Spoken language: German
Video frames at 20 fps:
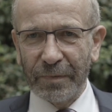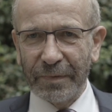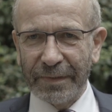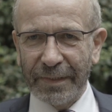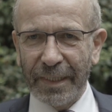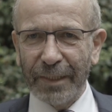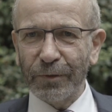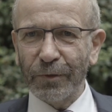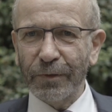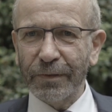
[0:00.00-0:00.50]

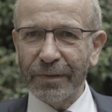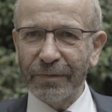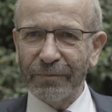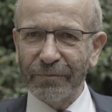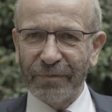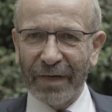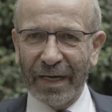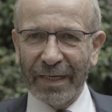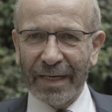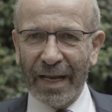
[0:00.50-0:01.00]
Jesus
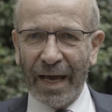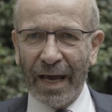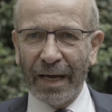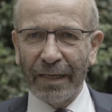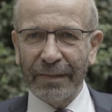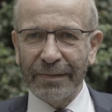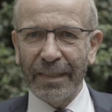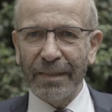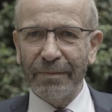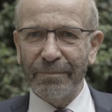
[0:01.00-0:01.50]
war
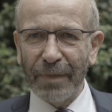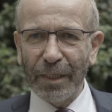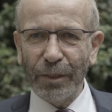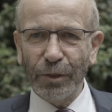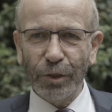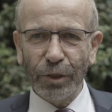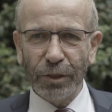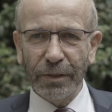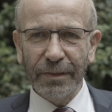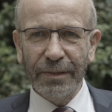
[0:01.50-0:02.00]
nahe den
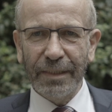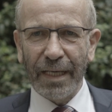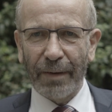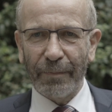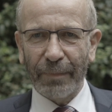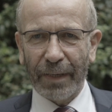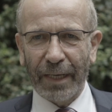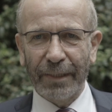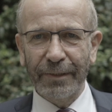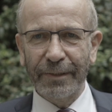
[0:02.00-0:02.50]
Menschen, die
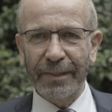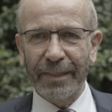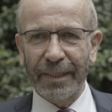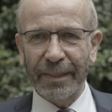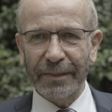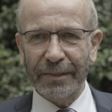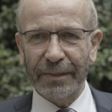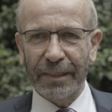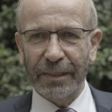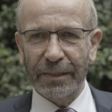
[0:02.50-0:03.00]
am Rande der
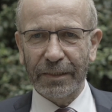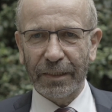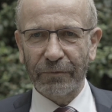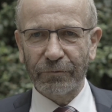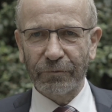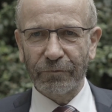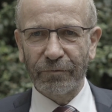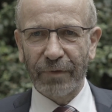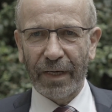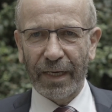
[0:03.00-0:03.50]

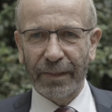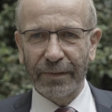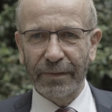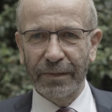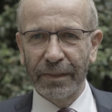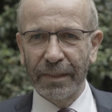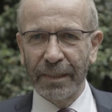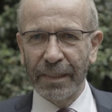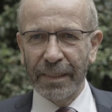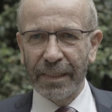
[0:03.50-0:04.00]
Gesellschaft waren.
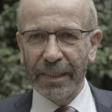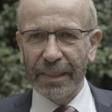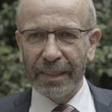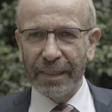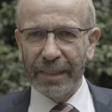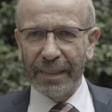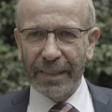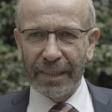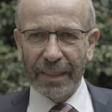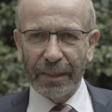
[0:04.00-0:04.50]

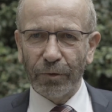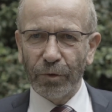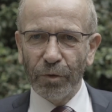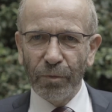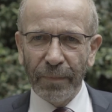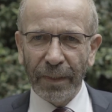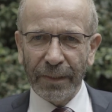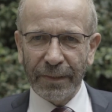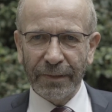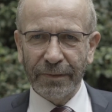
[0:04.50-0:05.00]
Er
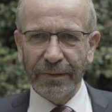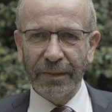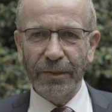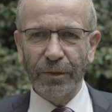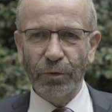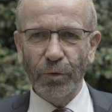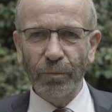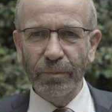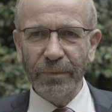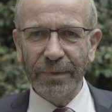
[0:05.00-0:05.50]
kümmerte
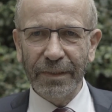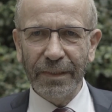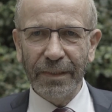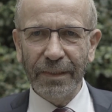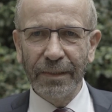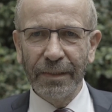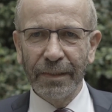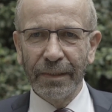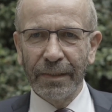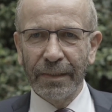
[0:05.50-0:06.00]
sich um
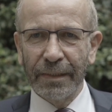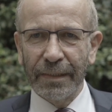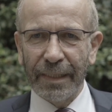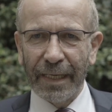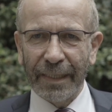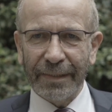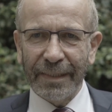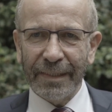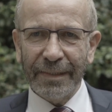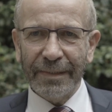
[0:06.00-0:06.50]
sie,
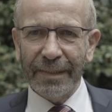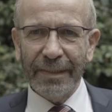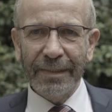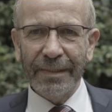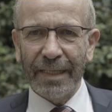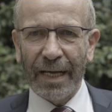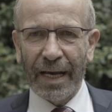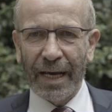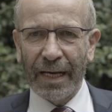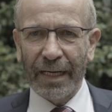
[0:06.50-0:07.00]
er ging ihnen
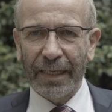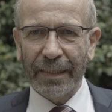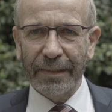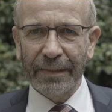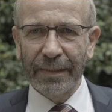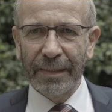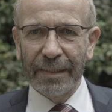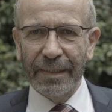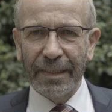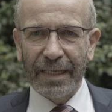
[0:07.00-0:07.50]
nach,
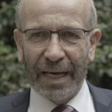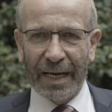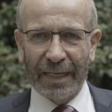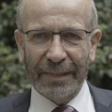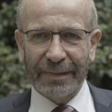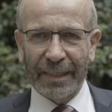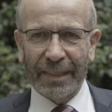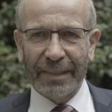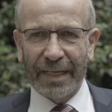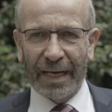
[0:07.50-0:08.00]
er
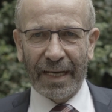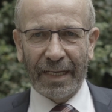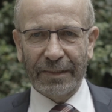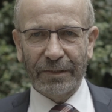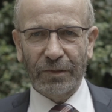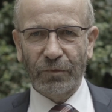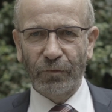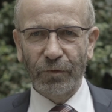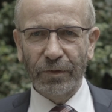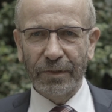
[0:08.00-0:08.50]
hatte ein
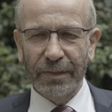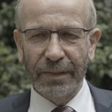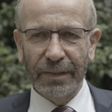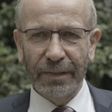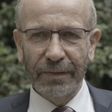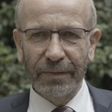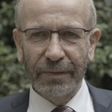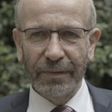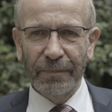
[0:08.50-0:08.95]
Herz für sie.